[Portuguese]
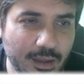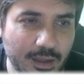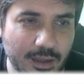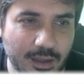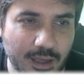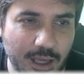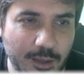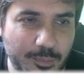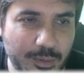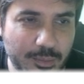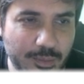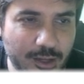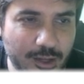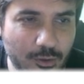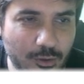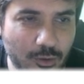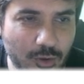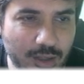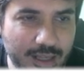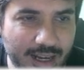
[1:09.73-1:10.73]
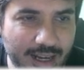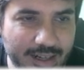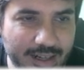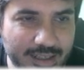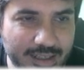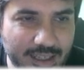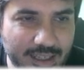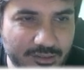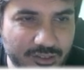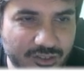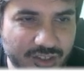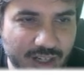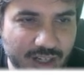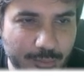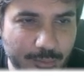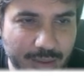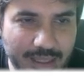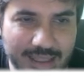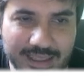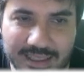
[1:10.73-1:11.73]
Em primeiro lugar, quero deixar
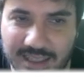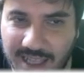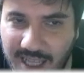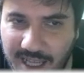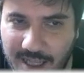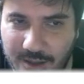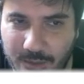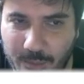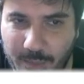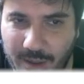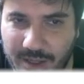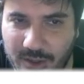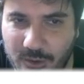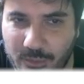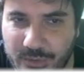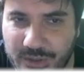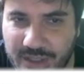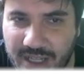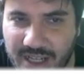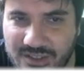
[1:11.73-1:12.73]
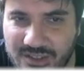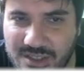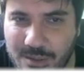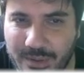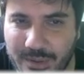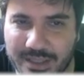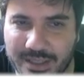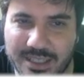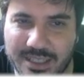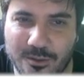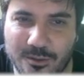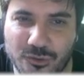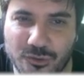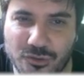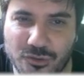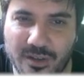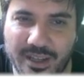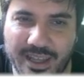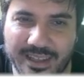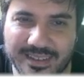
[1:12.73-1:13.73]
bem claro para a comunidade Debug que
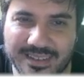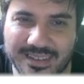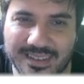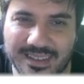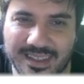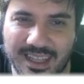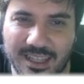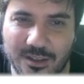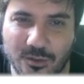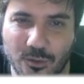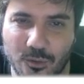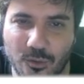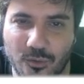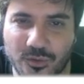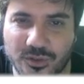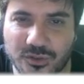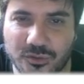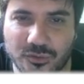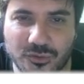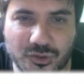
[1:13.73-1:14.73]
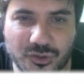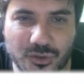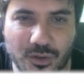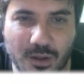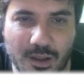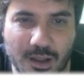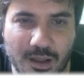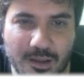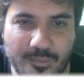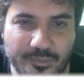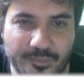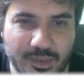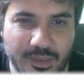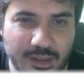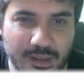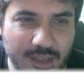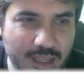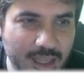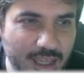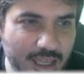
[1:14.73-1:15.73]
continuará sendo um estúdio
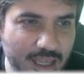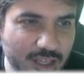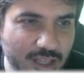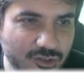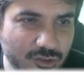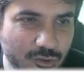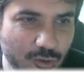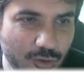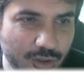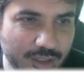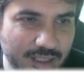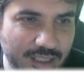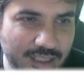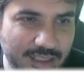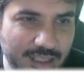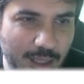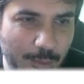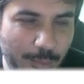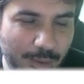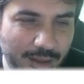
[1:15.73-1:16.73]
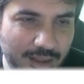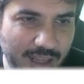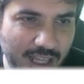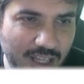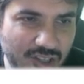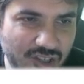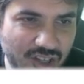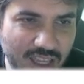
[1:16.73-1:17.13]
e editor independente